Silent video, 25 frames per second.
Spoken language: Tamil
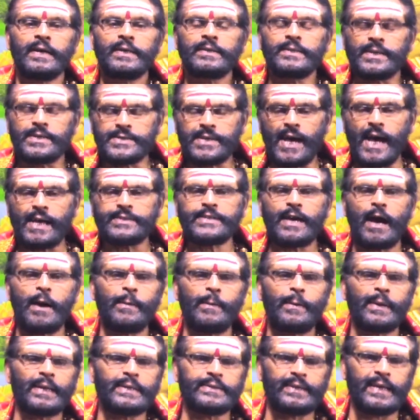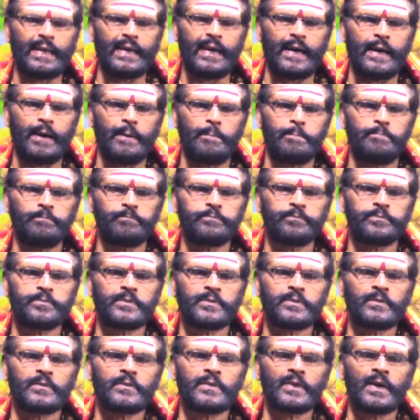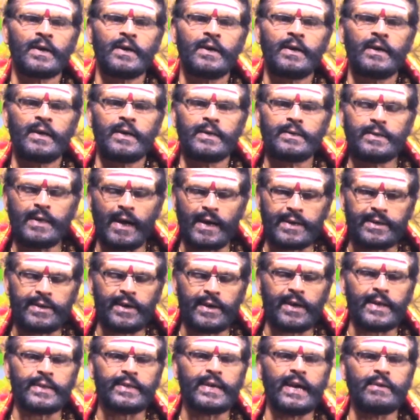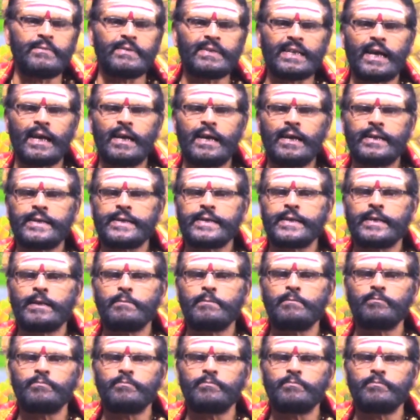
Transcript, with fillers: இந்த சாஸ்தாபடத்திலே இந்த அக்ஷர தேவதைகள் என்று